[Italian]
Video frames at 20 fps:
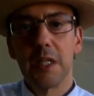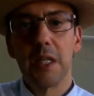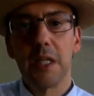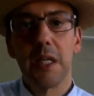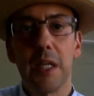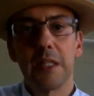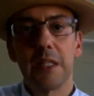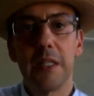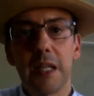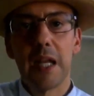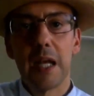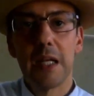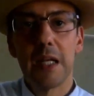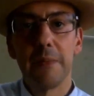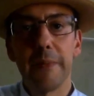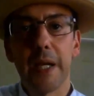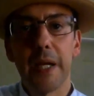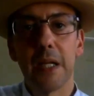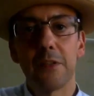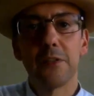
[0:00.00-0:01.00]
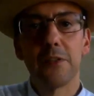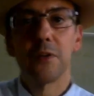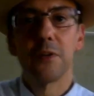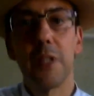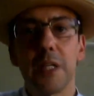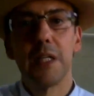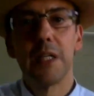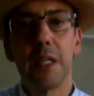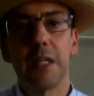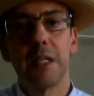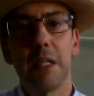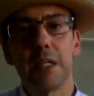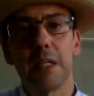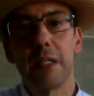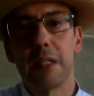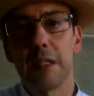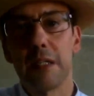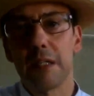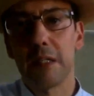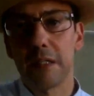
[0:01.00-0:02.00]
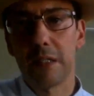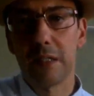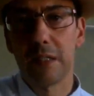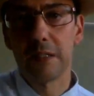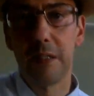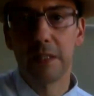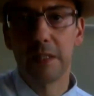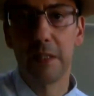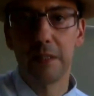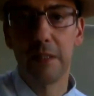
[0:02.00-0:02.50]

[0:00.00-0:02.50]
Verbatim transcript: e della liberazione eh, di,